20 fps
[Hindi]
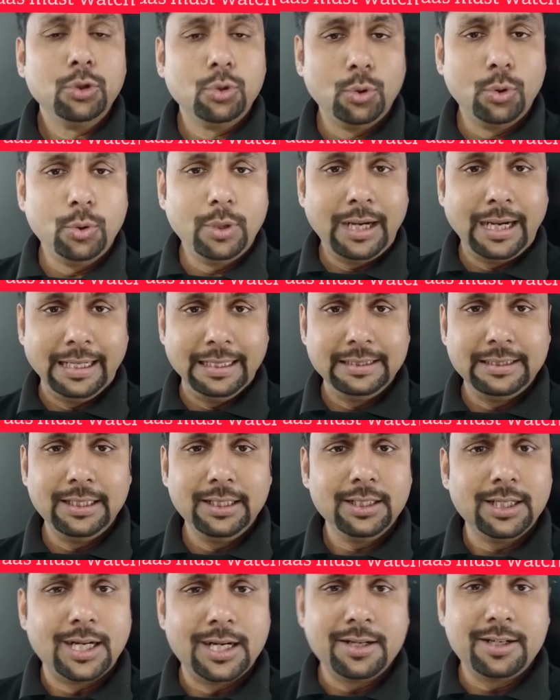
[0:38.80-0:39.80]
तो आई
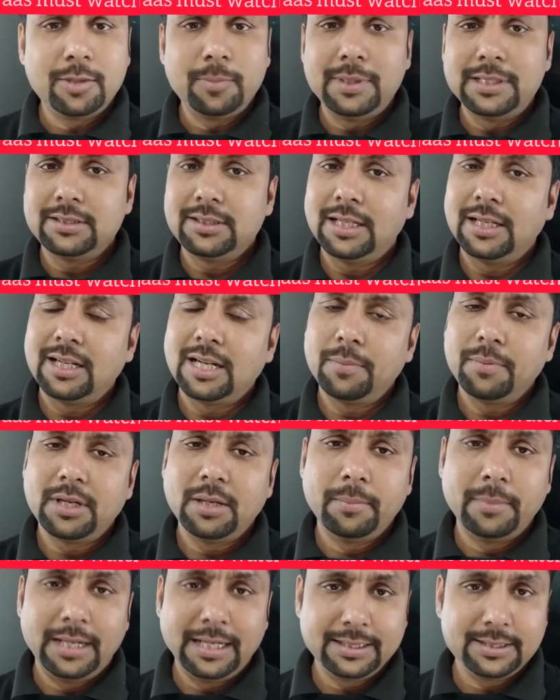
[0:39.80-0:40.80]
थिंक हंड्रेड प्लस अगर
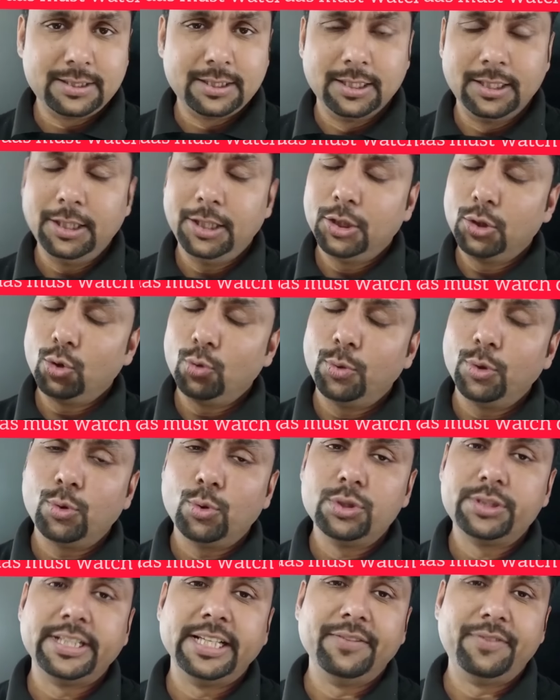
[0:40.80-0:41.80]
आपका मार्क्स है तो
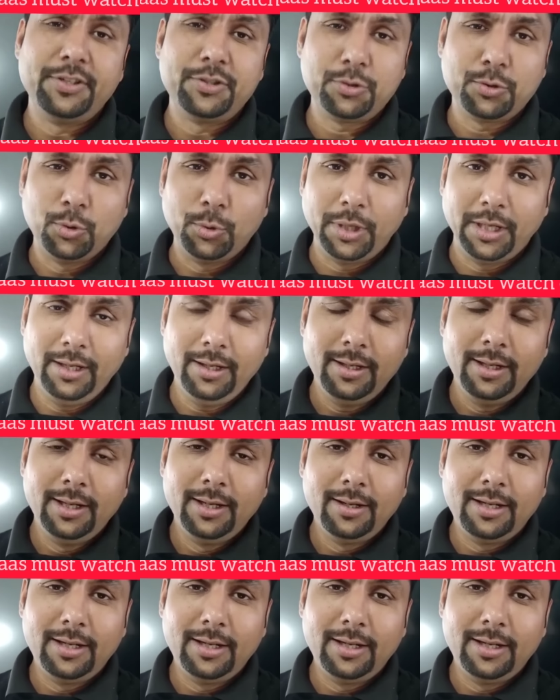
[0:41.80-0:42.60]
बिल्कुल सेफ स्कोर है